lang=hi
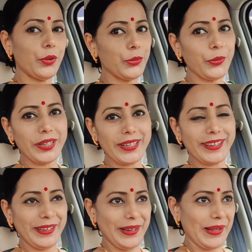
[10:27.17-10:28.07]
वो तो बोलेंगे
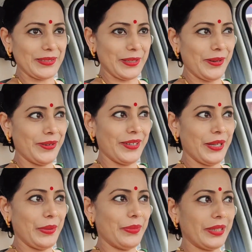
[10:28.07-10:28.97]
घर आ जाओ
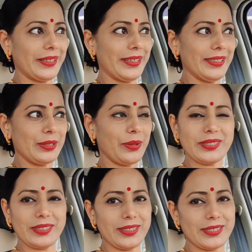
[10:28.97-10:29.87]
बट घर
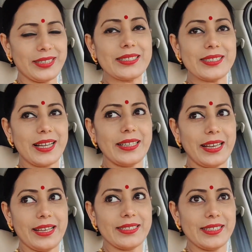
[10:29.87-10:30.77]
थोड़ा सा डिस्टेंस ज़्यादा
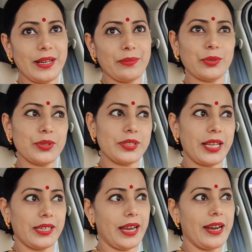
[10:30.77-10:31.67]
है इसलिए हम सोचते
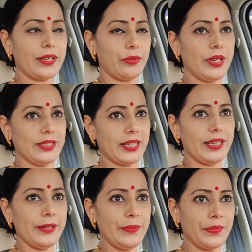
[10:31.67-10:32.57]
हैं कि डायरेक्ट वहीं
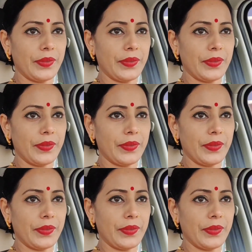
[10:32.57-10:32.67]
जाएँ